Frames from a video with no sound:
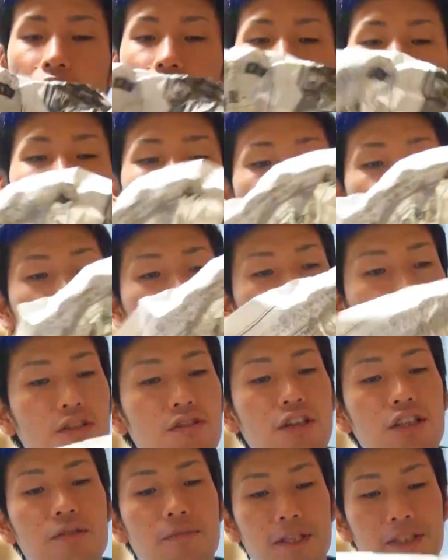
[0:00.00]

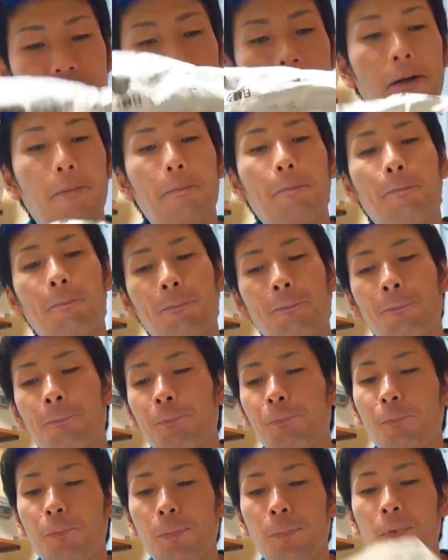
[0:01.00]
いくらしました。
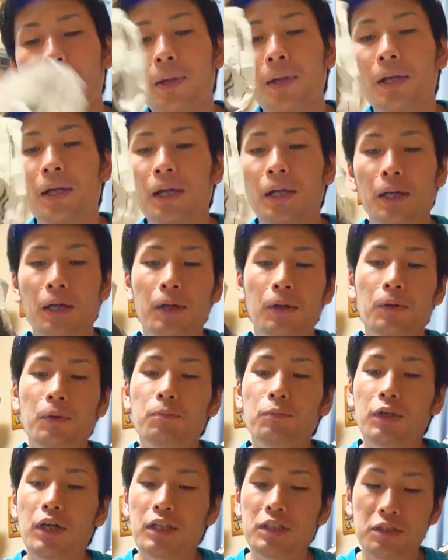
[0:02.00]

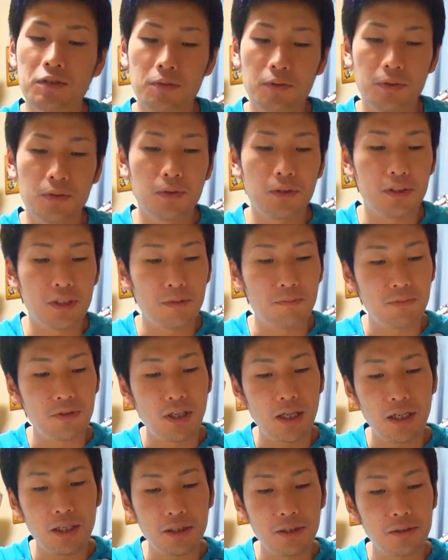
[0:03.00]
うん。これ昔の新聞
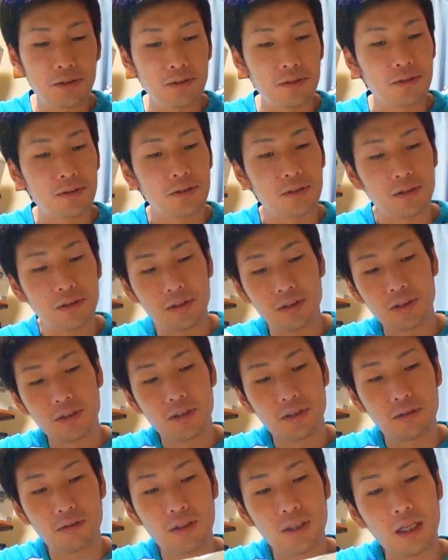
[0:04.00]
かなうん。こ
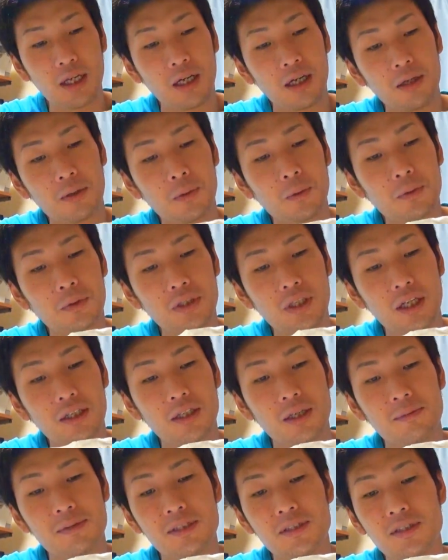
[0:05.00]
れはね、あの、ここに書い
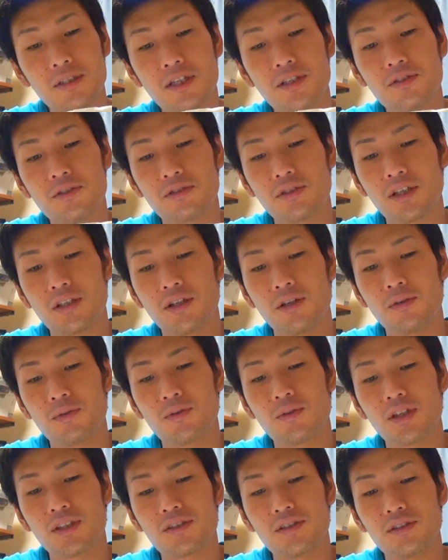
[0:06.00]
てあります。2013年
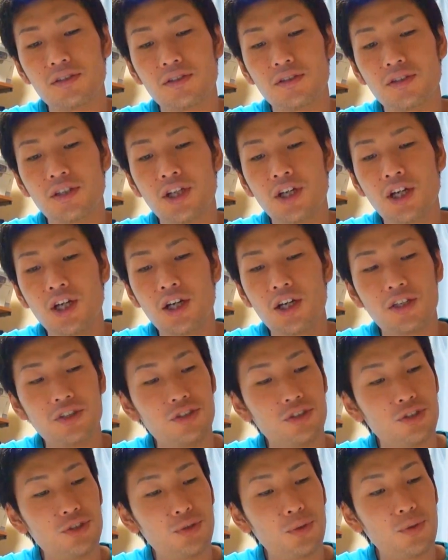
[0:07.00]
6月
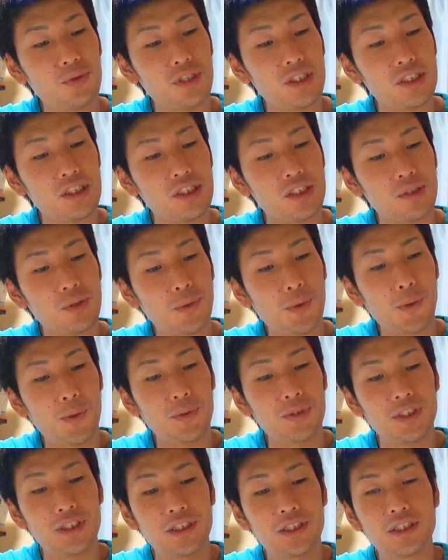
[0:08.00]
15日
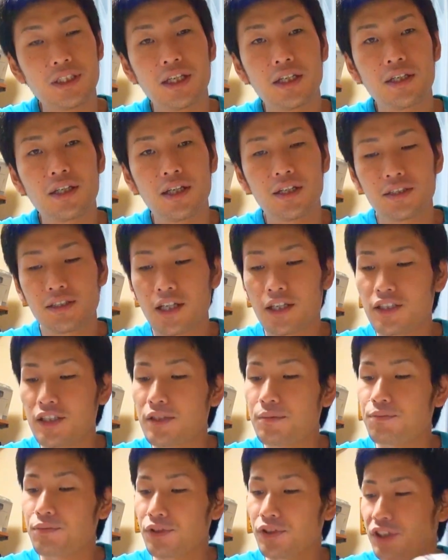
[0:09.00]
の日経経済
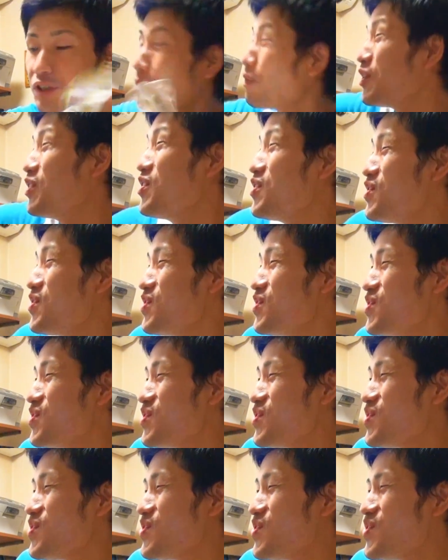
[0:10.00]
新聞
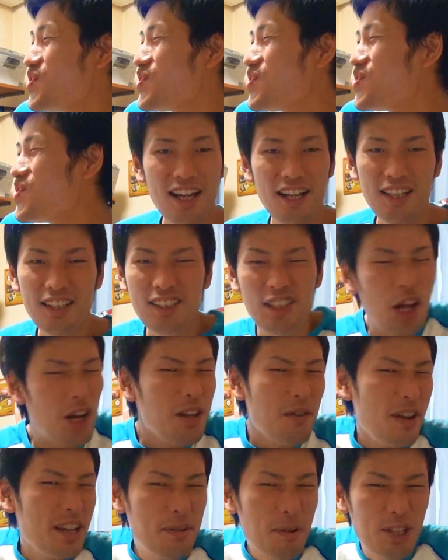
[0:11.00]
です。そ
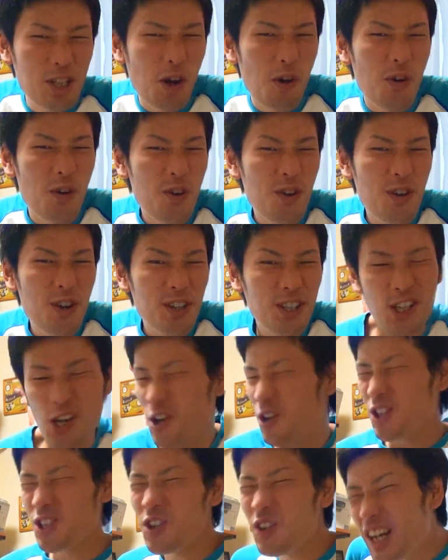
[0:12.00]
れでは行きましょう今
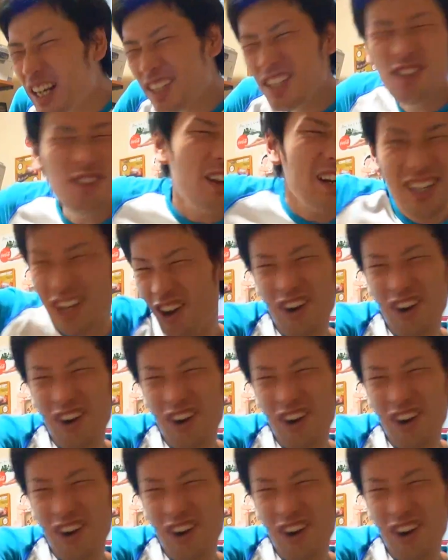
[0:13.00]
日ご紹介するのはこ